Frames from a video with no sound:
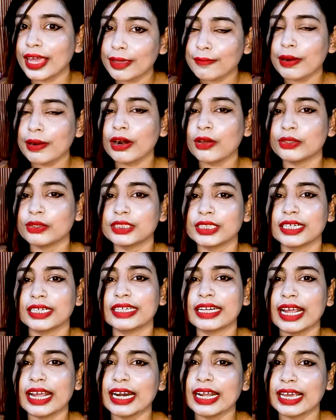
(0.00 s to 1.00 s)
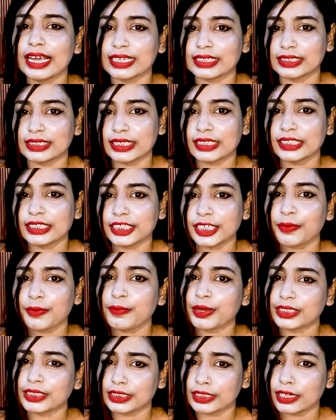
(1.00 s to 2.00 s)
এবার হচ্ছে নীল এক্সটেনশন
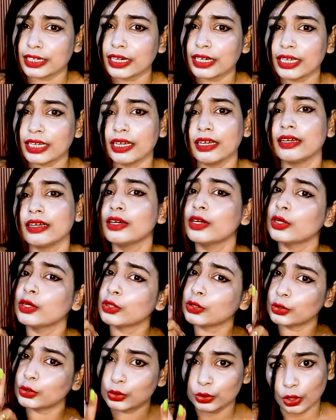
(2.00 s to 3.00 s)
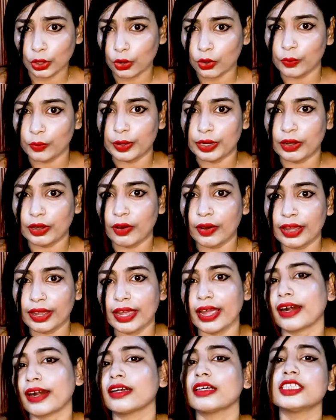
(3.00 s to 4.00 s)
বেসিক্যালি দু রকমের হয়
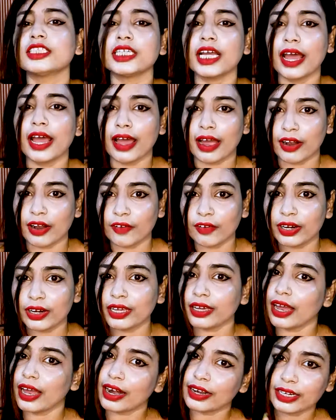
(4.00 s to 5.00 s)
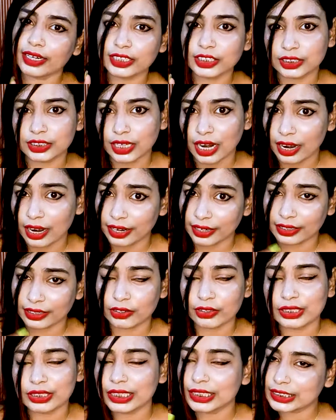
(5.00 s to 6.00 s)
একটা হচ্ছে অ্যাক্রোলিক অ্যান্ড আর
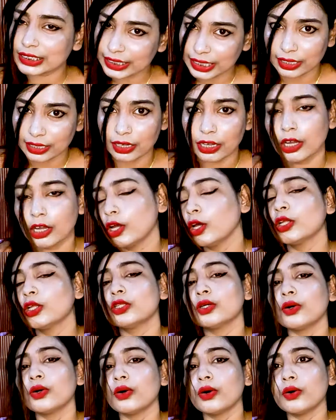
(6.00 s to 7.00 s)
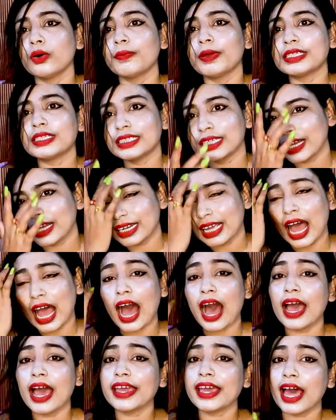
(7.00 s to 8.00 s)
একটা হচ্ছে জেল তো বেসিক্যালি
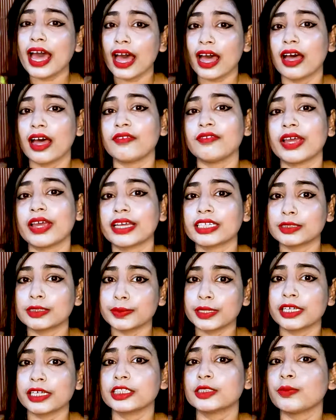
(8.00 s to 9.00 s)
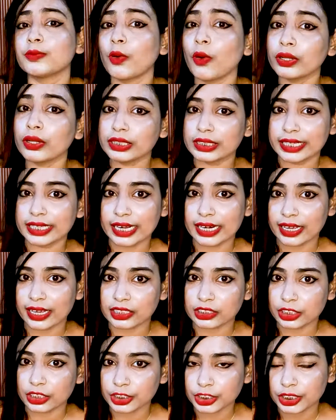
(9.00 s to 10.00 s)
আই হ্যাভ এক্সপিরিয়েন্স বোথ নীল
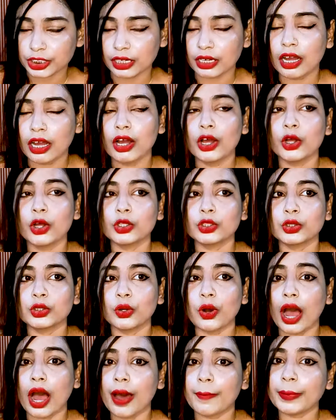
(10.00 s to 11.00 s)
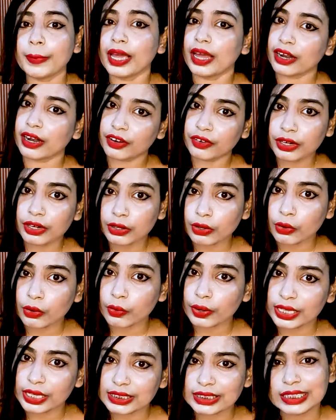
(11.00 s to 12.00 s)
এক্সটেনশন তো আমি অ্যাক্রোলিকও
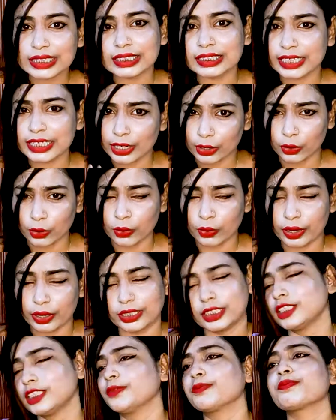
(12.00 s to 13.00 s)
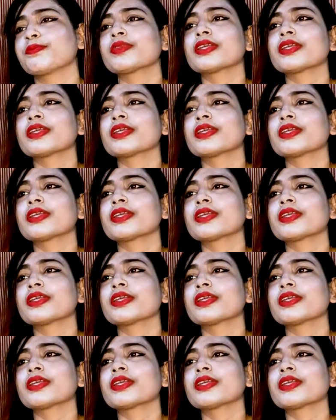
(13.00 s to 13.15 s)
করেছি জেলও করেছি